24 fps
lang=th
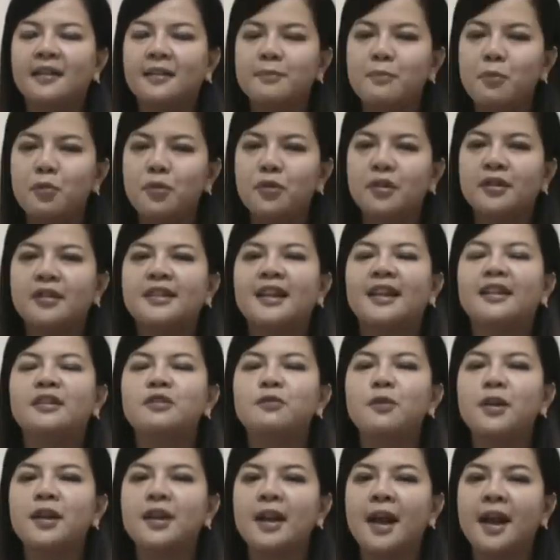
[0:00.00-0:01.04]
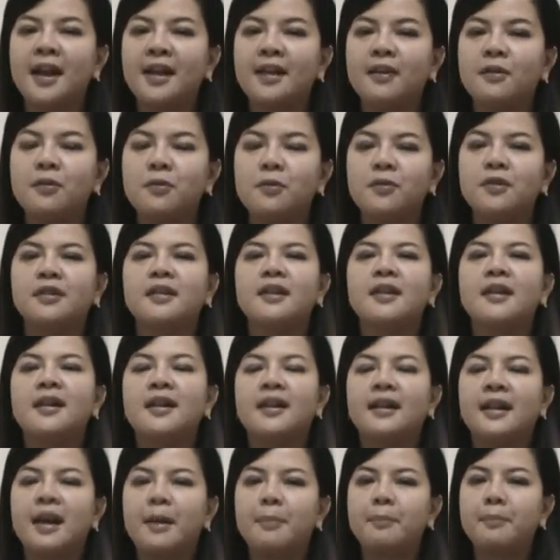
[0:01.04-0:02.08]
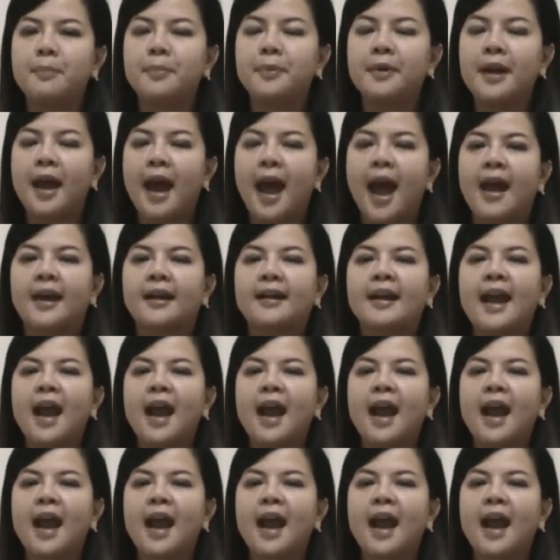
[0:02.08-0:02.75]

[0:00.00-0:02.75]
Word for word: บุญจะช่วยให้คุณนำทาง